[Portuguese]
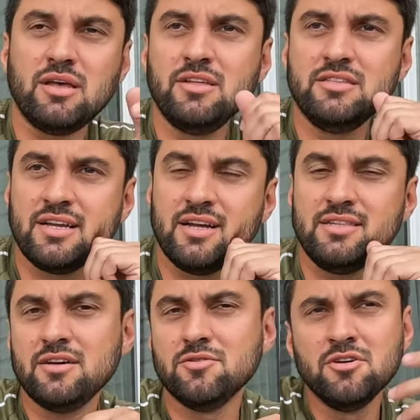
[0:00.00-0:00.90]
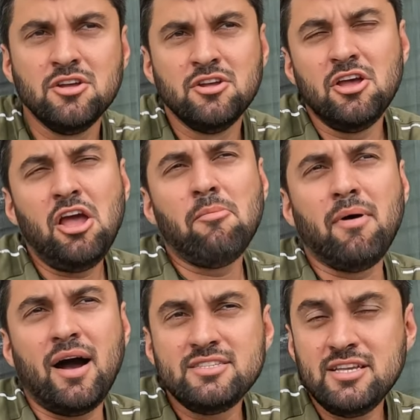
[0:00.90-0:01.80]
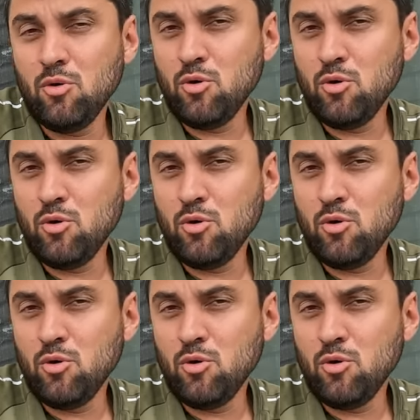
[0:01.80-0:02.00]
eu terminei descartando. Mas é